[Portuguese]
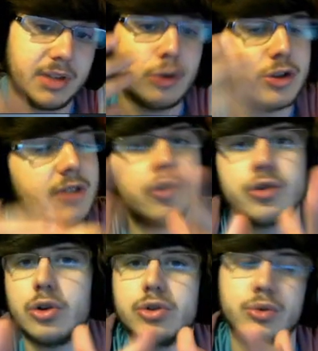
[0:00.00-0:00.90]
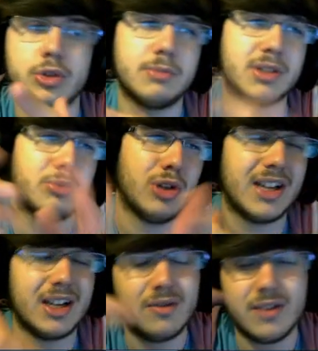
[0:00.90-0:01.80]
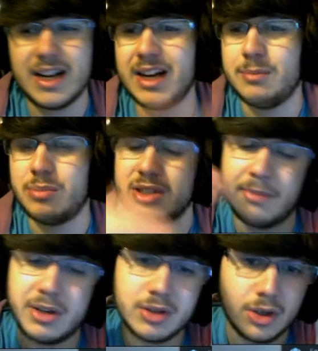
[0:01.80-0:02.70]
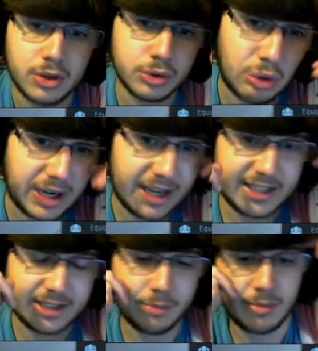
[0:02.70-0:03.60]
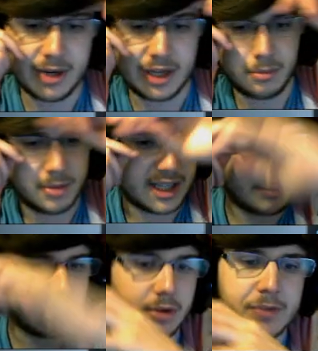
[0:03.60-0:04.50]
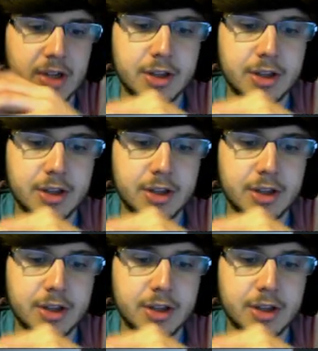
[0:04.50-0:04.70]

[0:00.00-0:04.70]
eu tento ver os jogos todos, mas pessoal, gravar e depois também não estou cá, é sempre um bocado complicado, pronto.